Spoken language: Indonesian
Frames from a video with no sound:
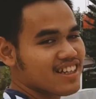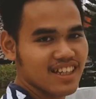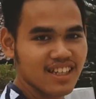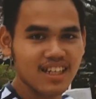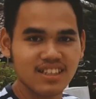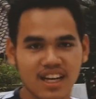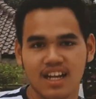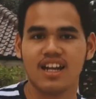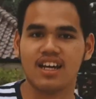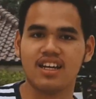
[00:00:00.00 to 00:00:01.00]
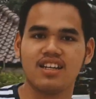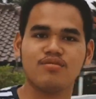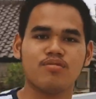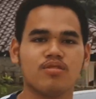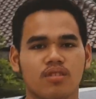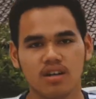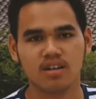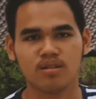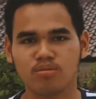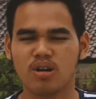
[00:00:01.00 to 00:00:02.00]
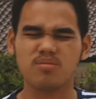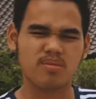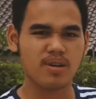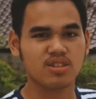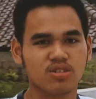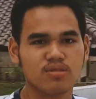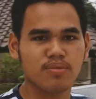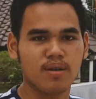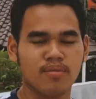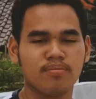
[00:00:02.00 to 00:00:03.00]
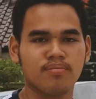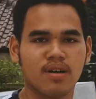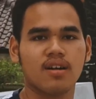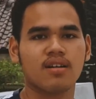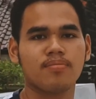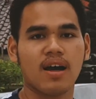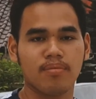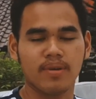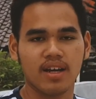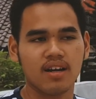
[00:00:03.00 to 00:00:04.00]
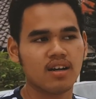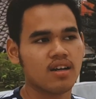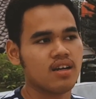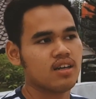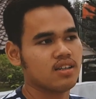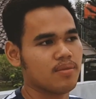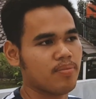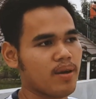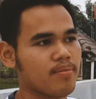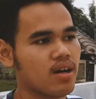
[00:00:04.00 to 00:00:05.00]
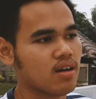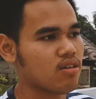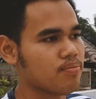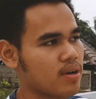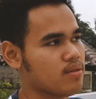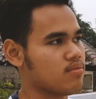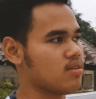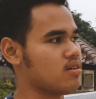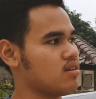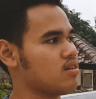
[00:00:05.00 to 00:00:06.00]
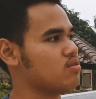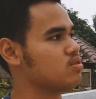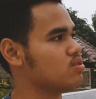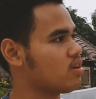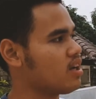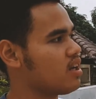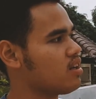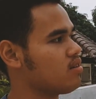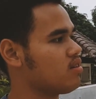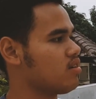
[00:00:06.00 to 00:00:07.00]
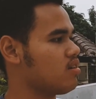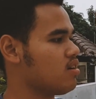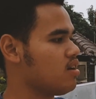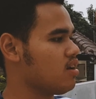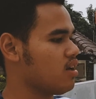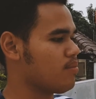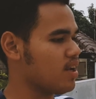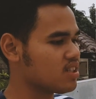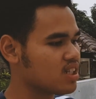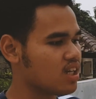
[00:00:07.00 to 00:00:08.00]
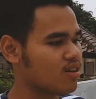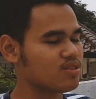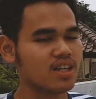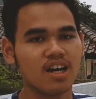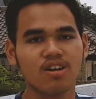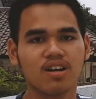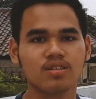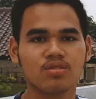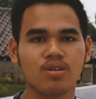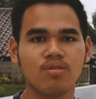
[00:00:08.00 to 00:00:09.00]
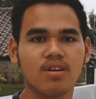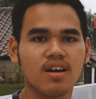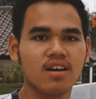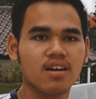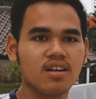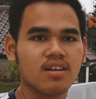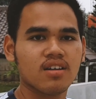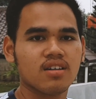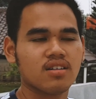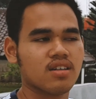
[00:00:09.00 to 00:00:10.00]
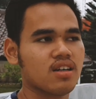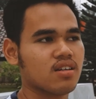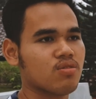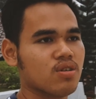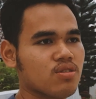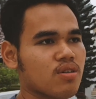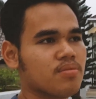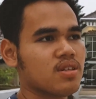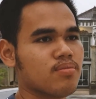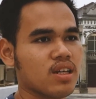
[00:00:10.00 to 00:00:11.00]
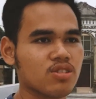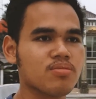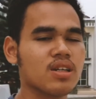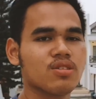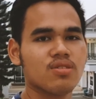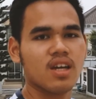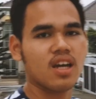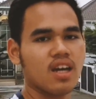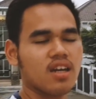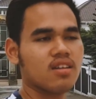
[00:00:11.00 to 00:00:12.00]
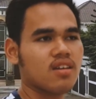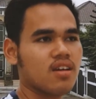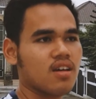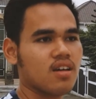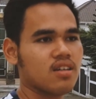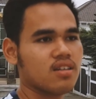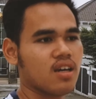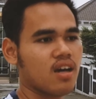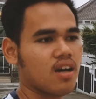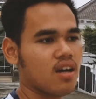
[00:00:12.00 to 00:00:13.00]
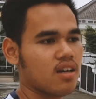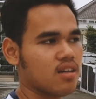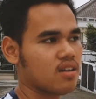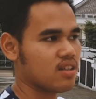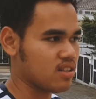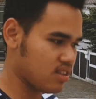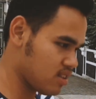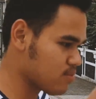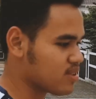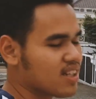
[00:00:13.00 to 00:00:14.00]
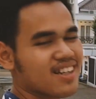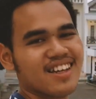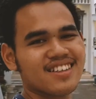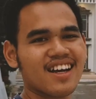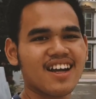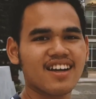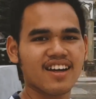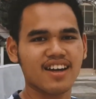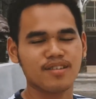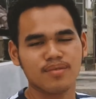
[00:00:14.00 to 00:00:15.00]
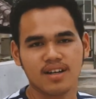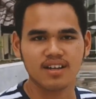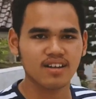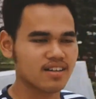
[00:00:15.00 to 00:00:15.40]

ya jadi sekali lagi ini uh, bukan bermaksud untuk ber berpamer tapi emang gue pengen mengunjukin gimana sih usaha orang tua gue dan gue juga bantu-bantu dikit ya bisa dilihat sekarang kayak gimana